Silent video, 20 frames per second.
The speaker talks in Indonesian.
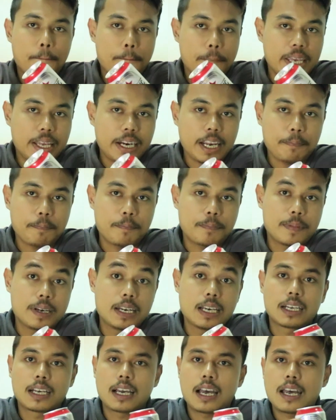mirip
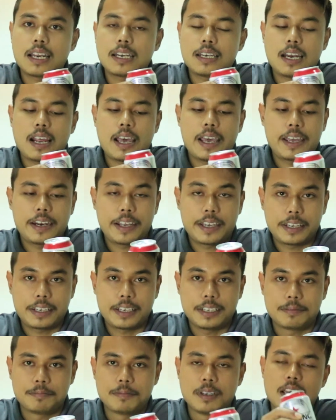dengan
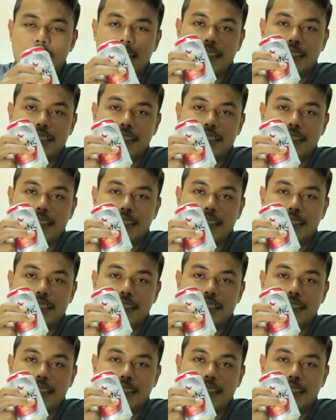Heineken.